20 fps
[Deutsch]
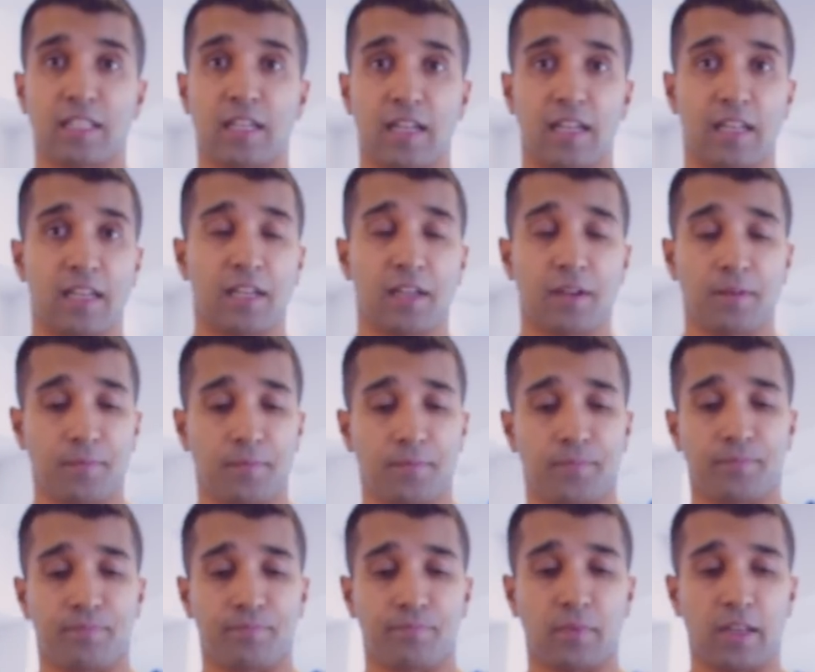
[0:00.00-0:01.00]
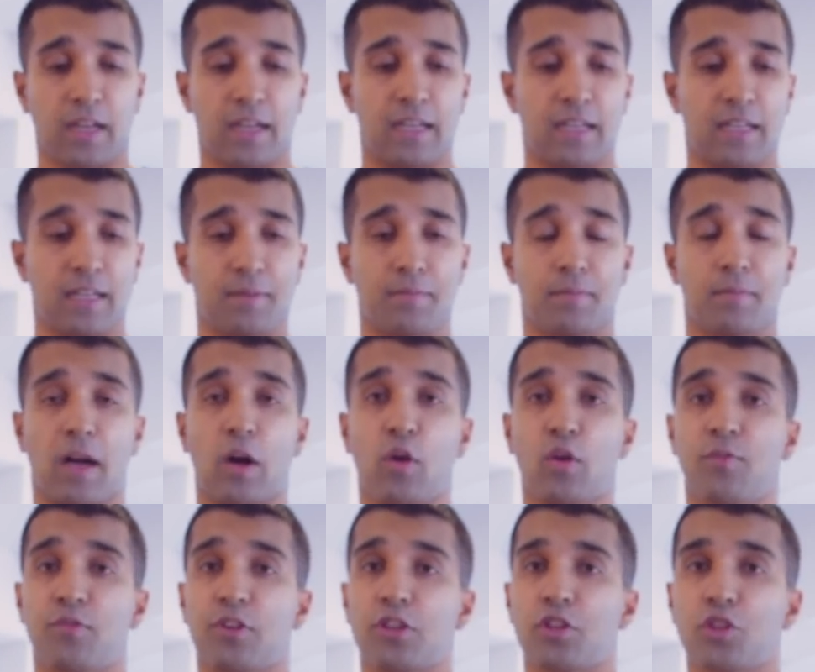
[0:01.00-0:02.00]
Training ähm, auch
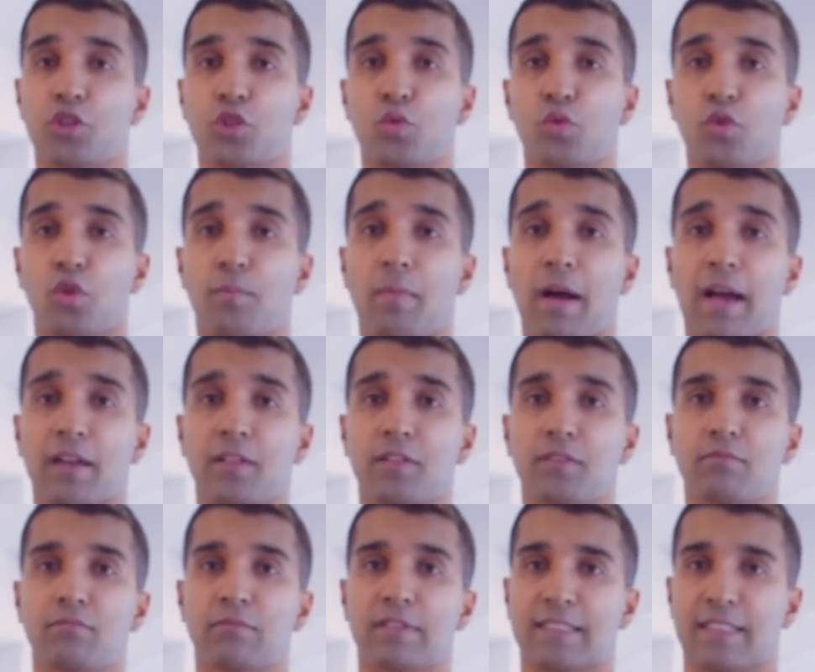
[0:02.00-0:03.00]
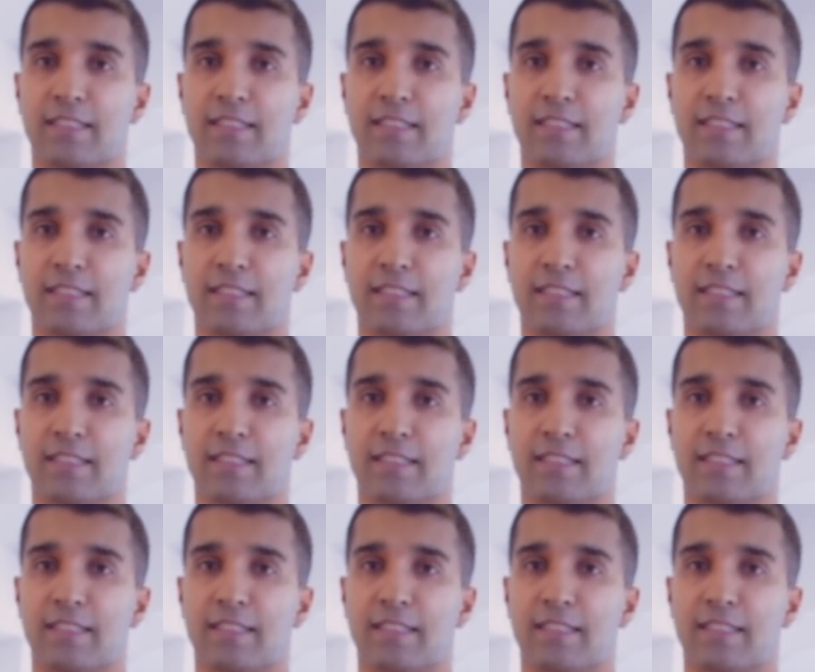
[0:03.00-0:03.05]
im Fitnessstudio machen.